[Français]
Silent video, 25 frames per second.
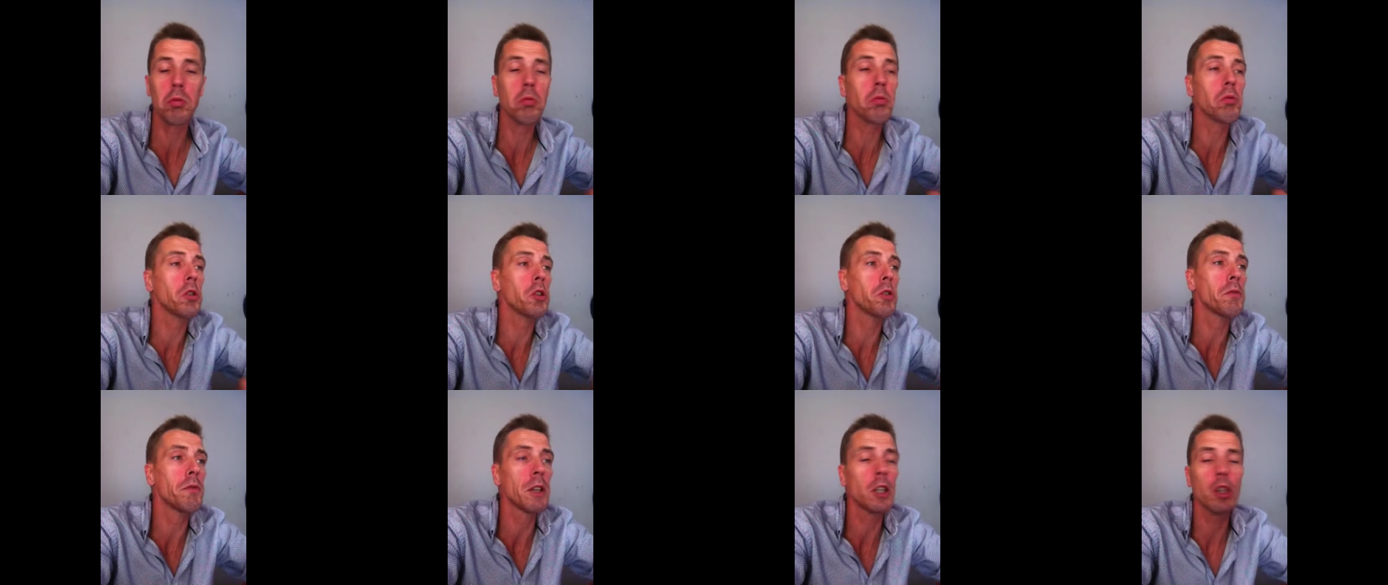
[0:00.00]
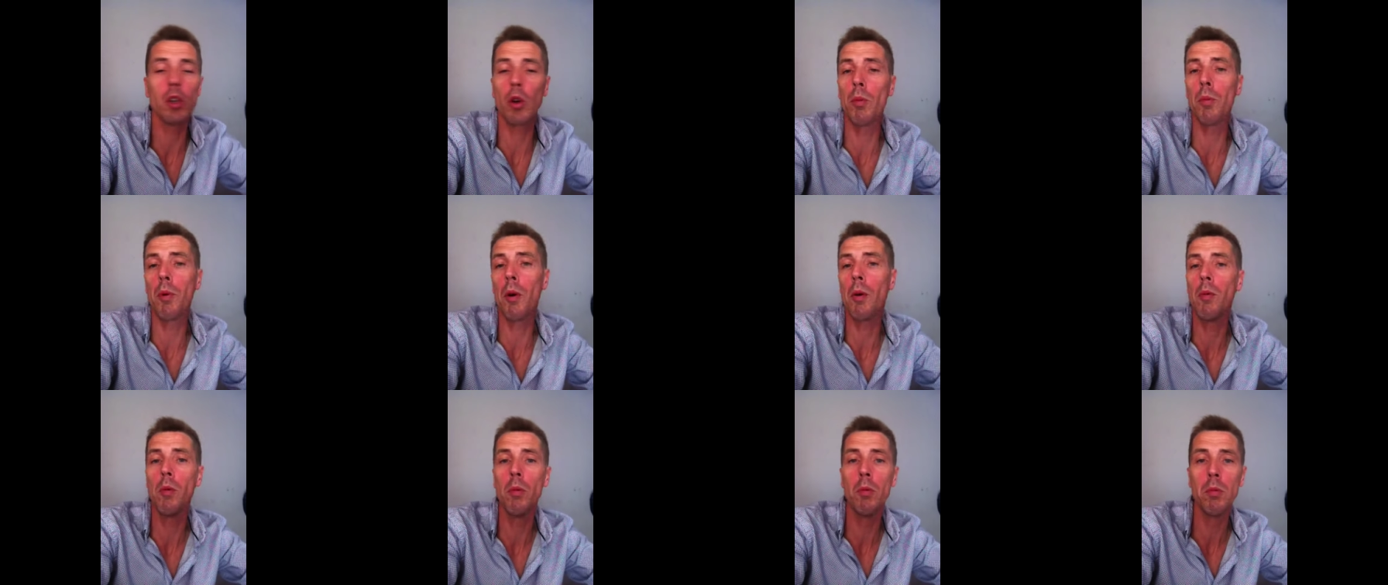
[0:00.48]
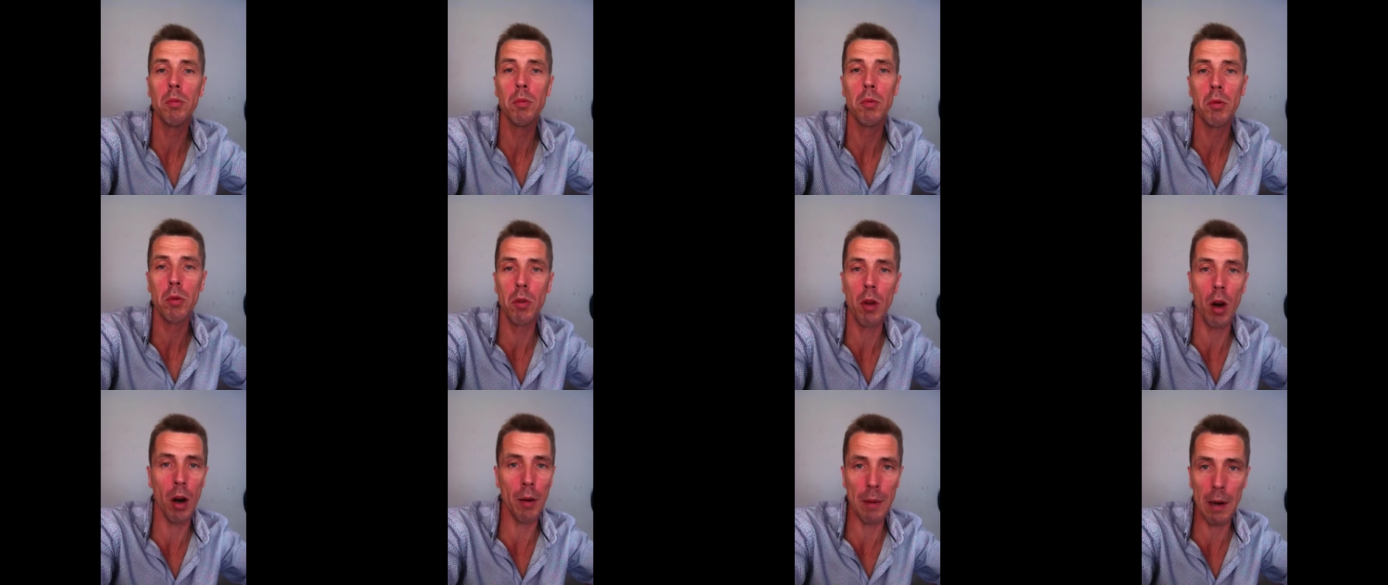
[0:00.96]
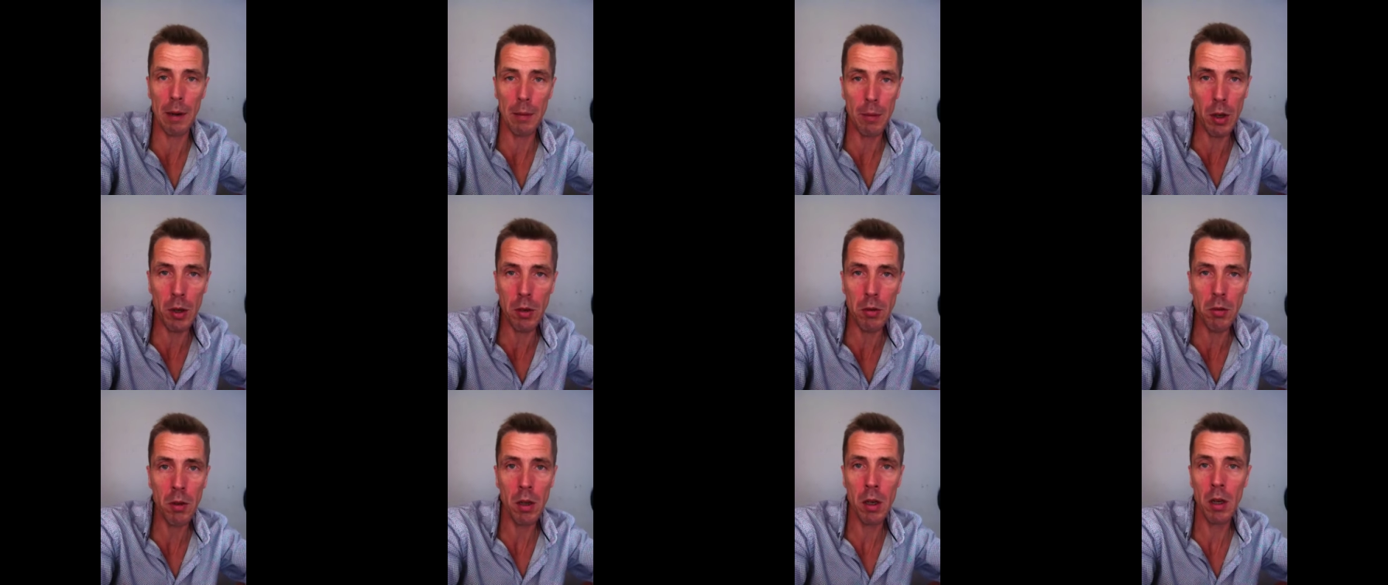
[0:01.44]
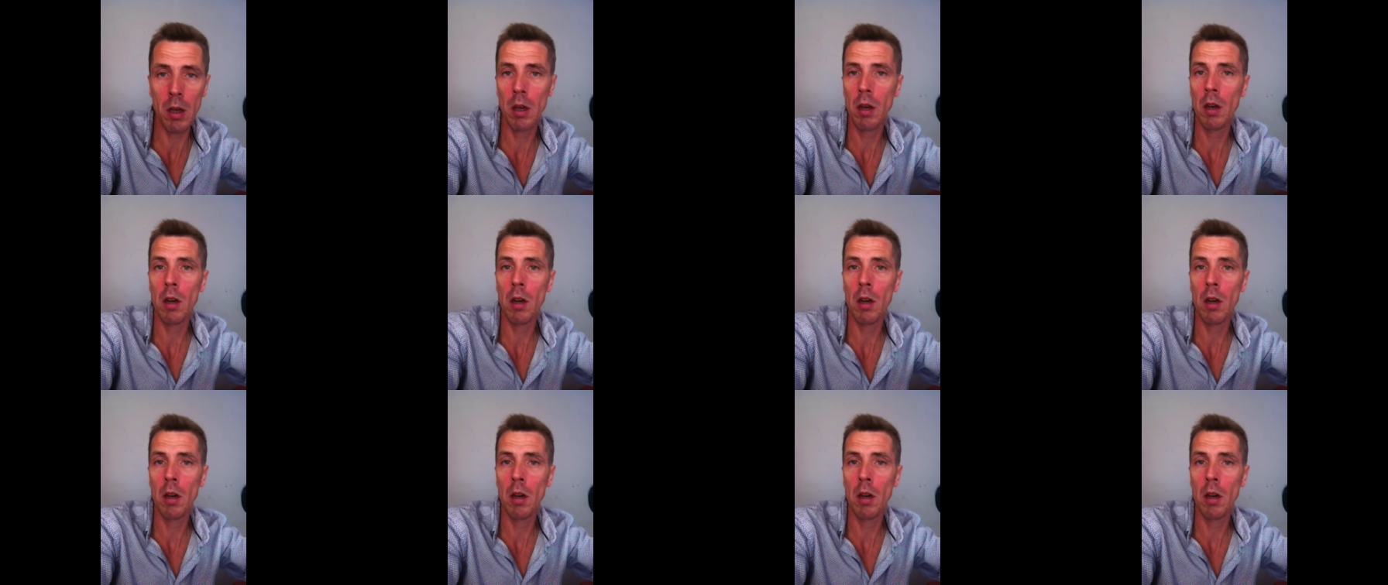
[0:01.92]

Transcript: ce que je fais, je reprends mon boulot normalement,